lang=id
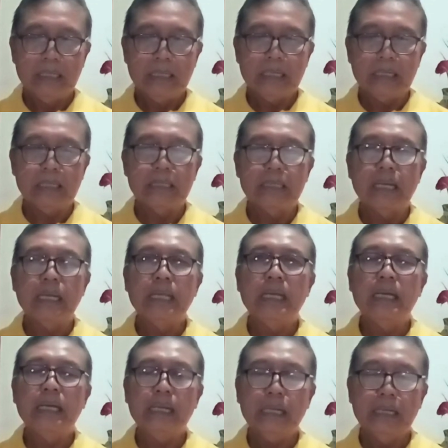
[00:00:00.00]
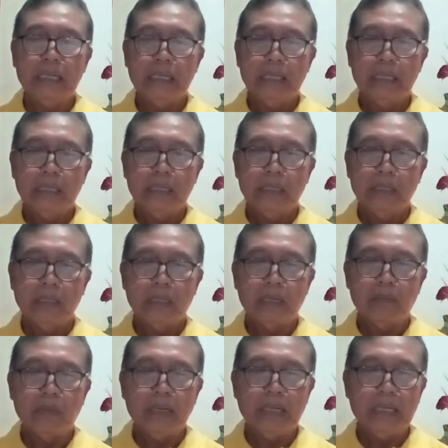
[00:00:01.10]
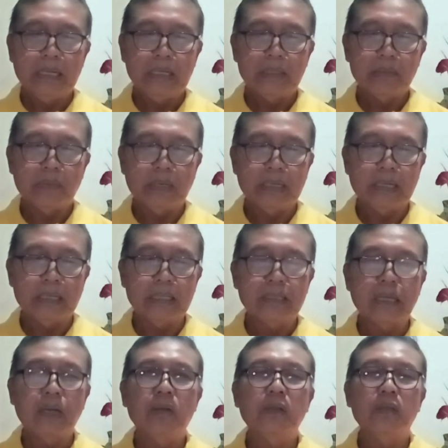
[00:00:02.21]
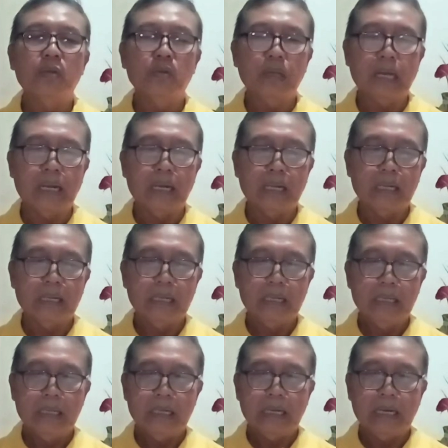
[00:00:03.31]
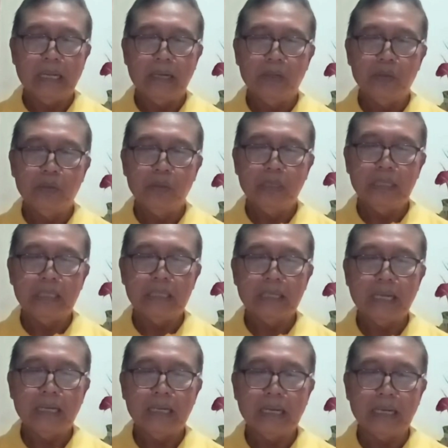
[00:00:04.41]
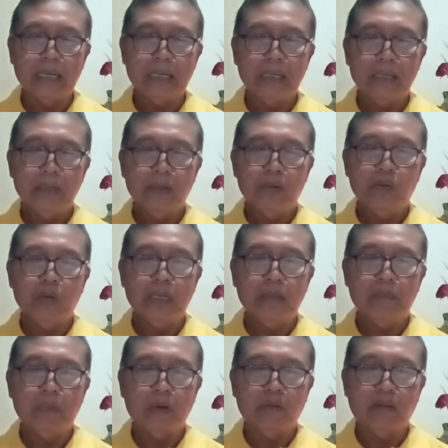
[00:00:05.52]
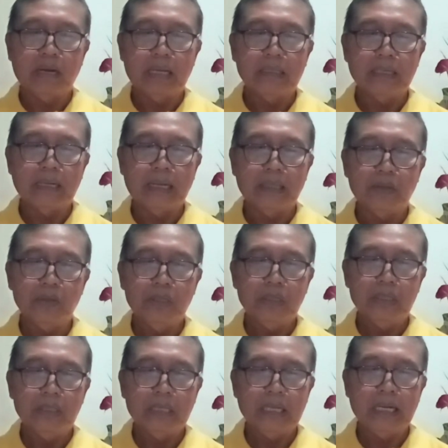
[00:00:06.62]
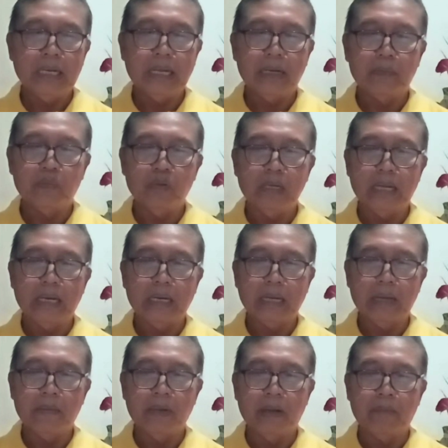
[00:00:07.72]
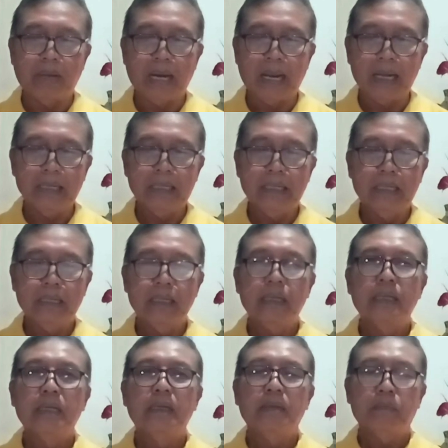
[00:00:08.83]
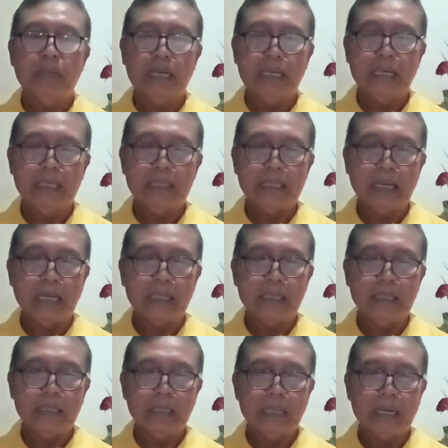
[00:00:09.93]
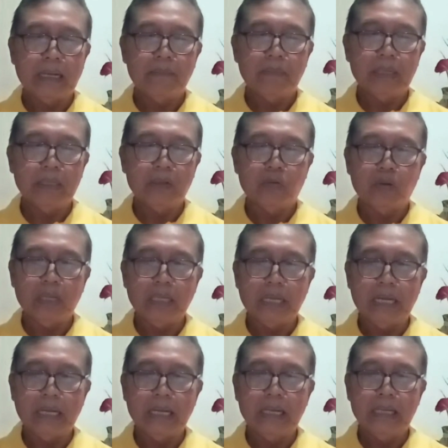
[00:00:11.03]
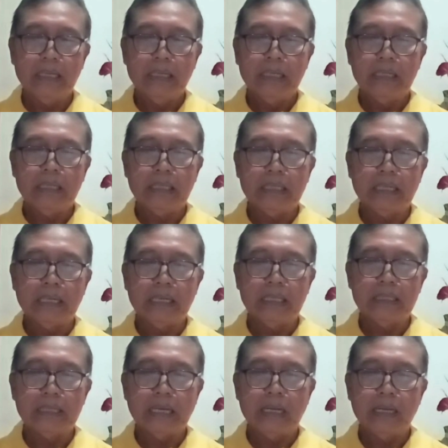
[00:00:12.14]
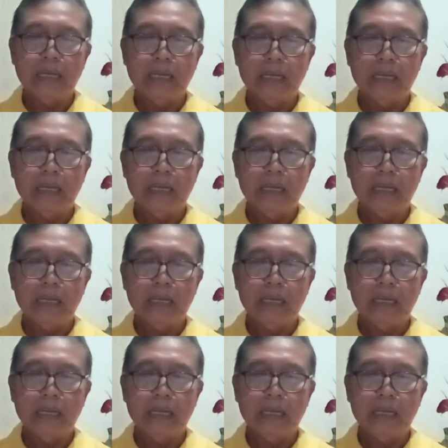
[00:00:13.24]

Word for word: Dan saya terpilih sebagai calon tunggal lalu disahkan oleh perwira senatus Sinar Bundar Kamal Malang pada saat rapat kuria di gereja